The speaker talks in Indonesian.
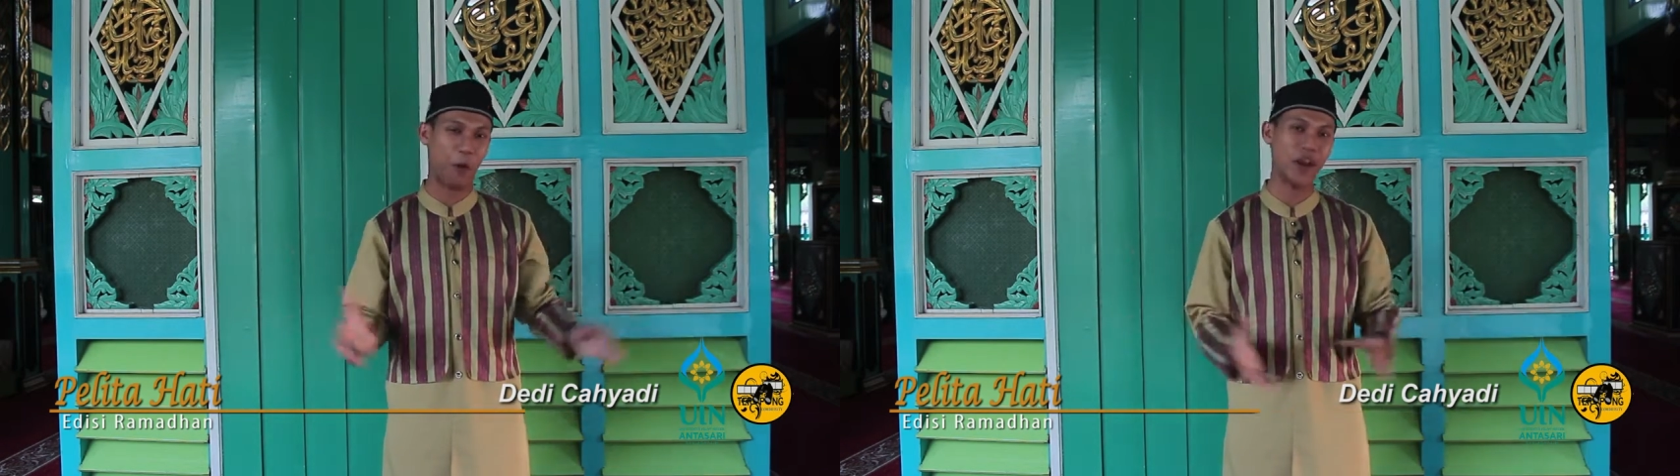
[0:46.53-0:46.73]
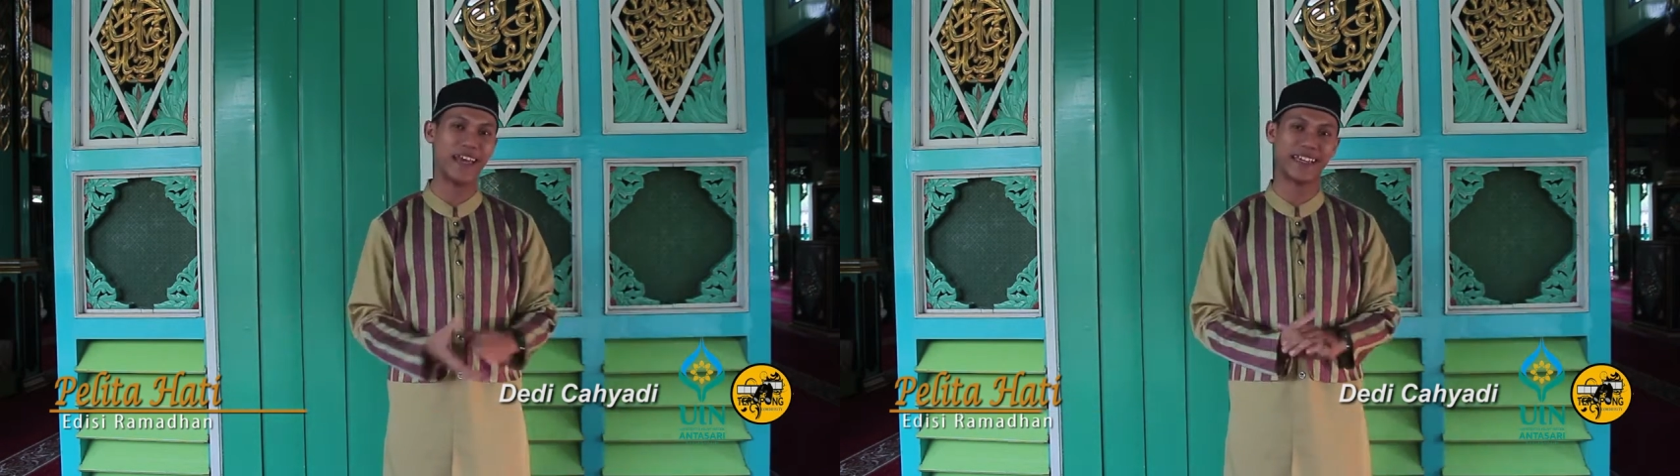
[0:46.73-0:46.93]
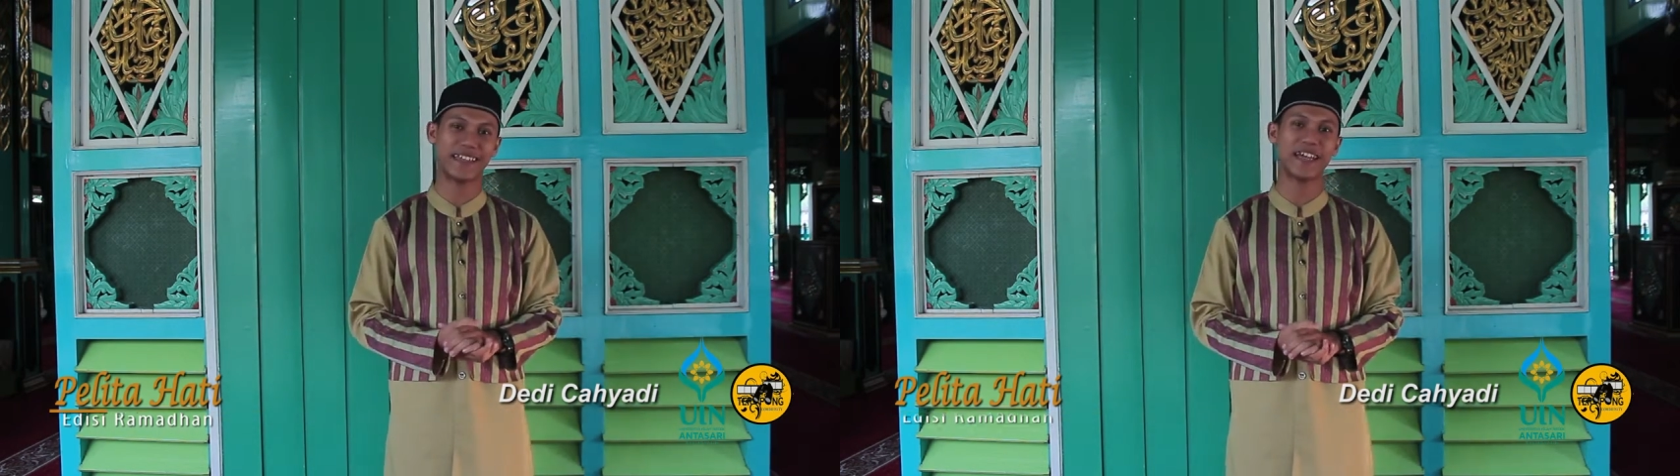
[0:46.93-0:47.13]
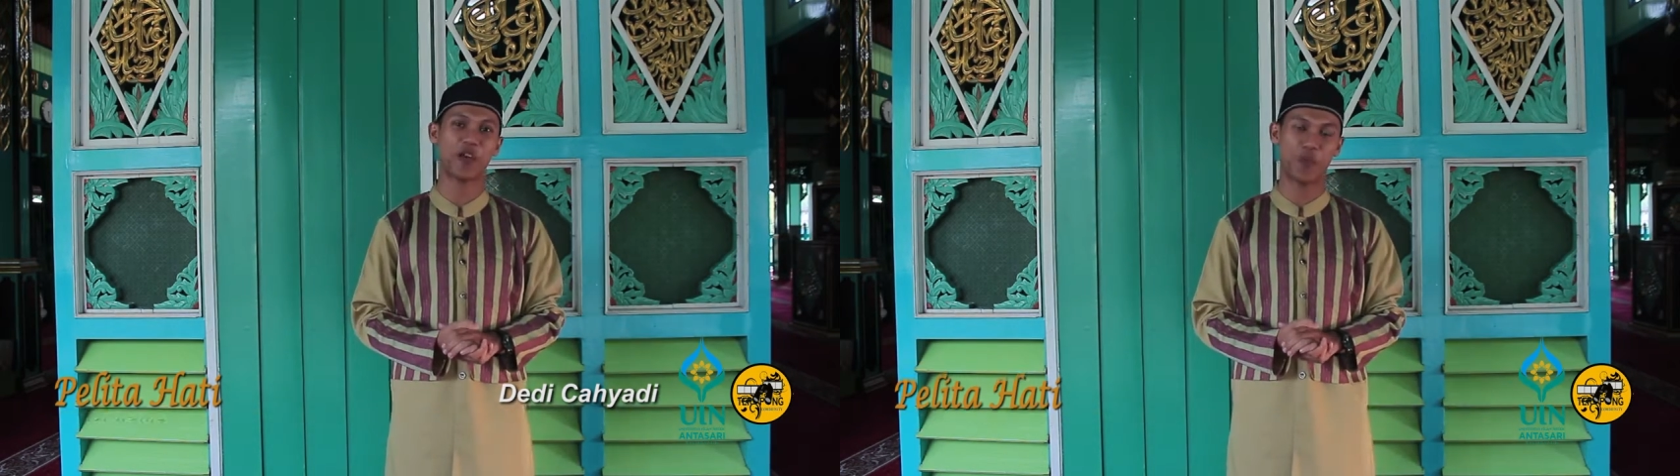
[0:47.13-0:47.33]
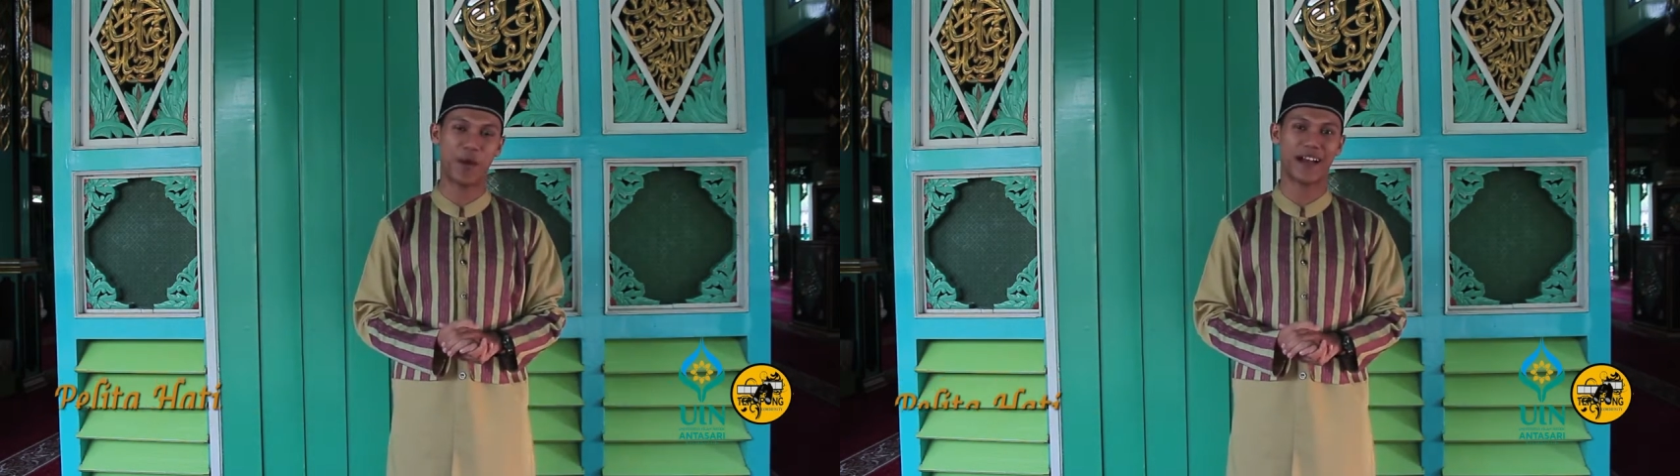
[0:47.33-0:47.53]
boleh kita
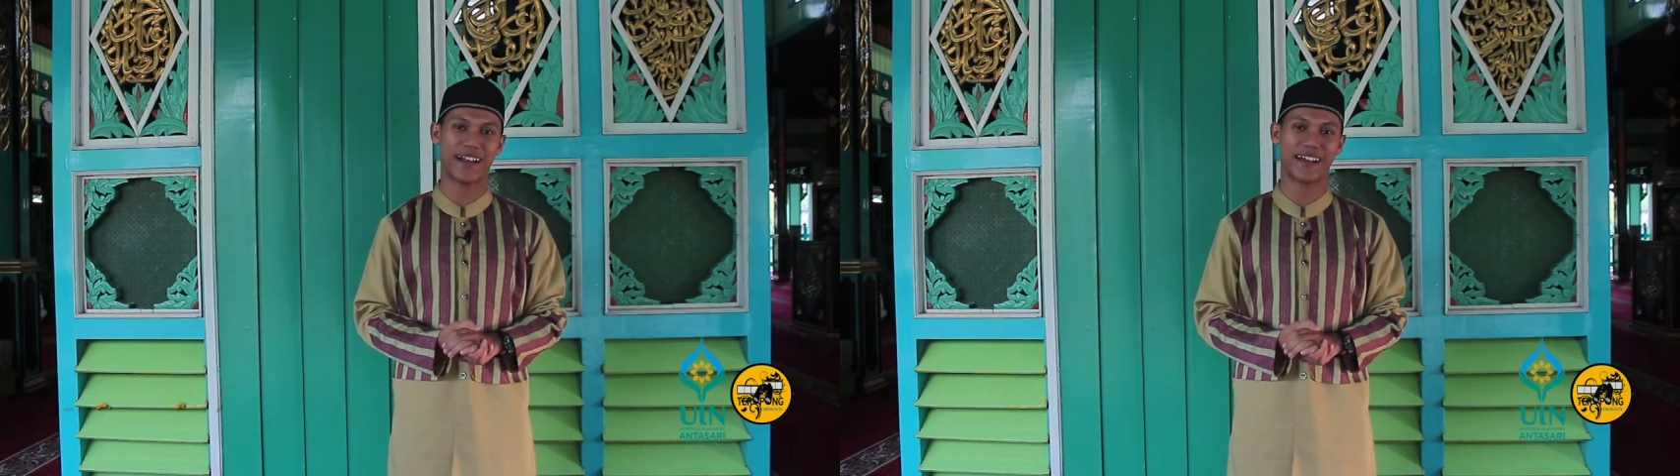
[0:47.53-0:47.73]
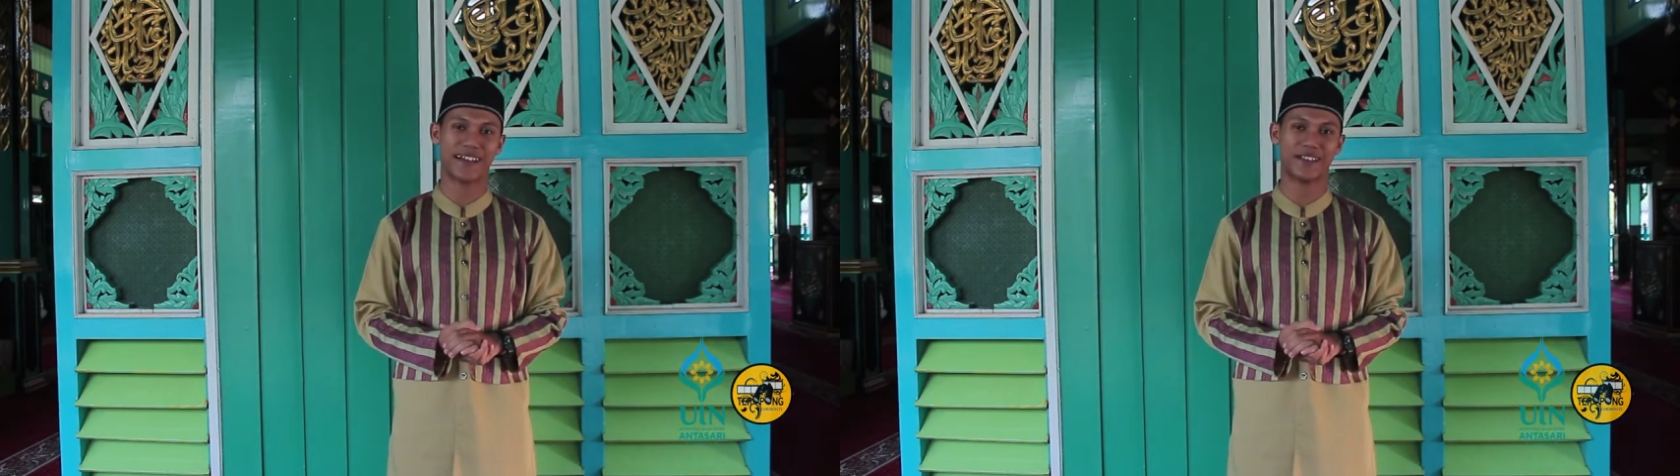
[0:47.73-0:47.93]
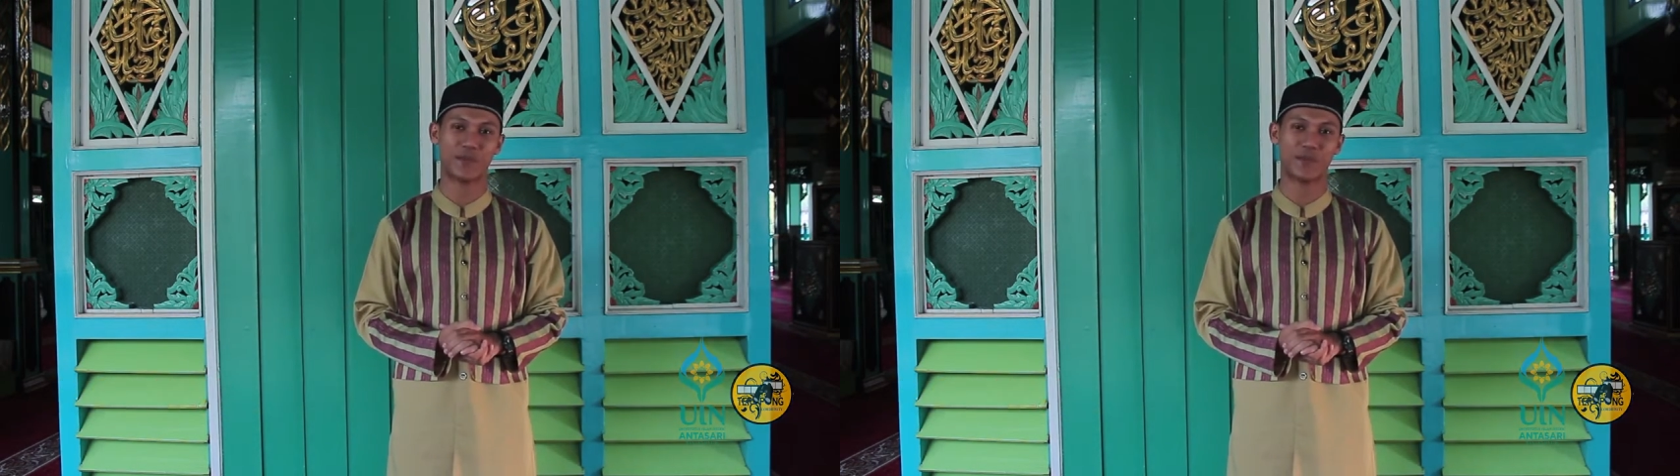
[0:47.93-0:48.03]
lupakan